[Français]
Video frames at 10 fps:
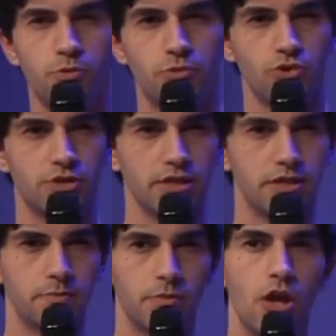on procède
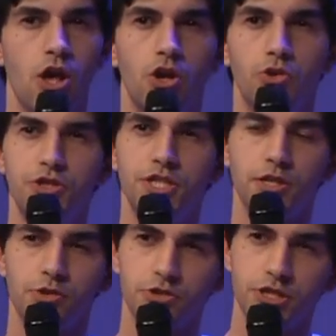Le
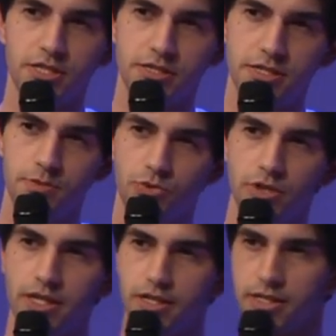chirurgien stimule
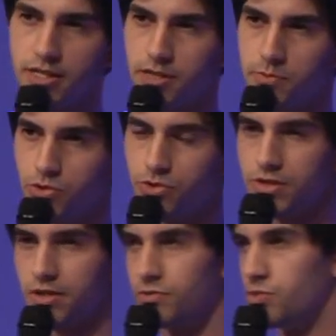électriquement le
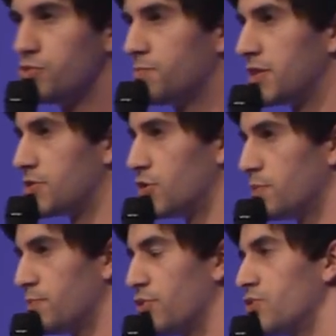cerveau du patient
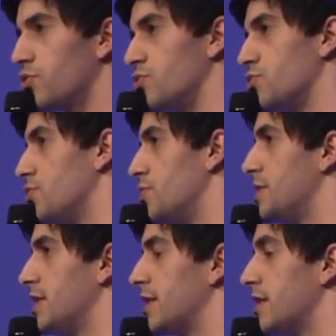pendant que celui-ci
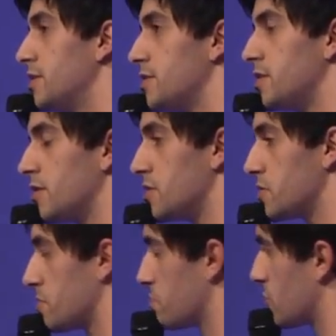réalise des tests,
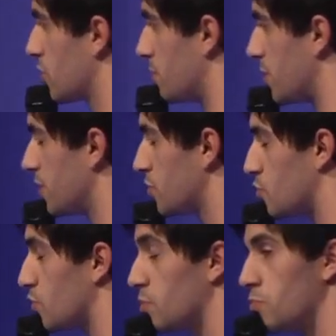comme la lecture
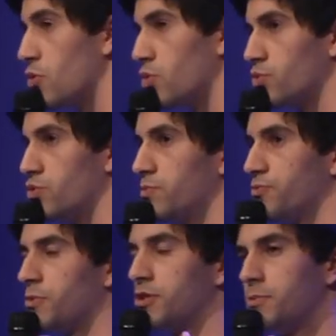ou le
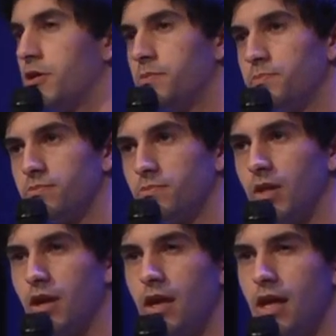mouvement des bras.
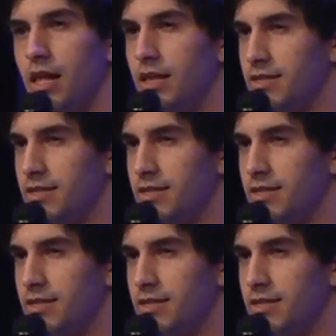La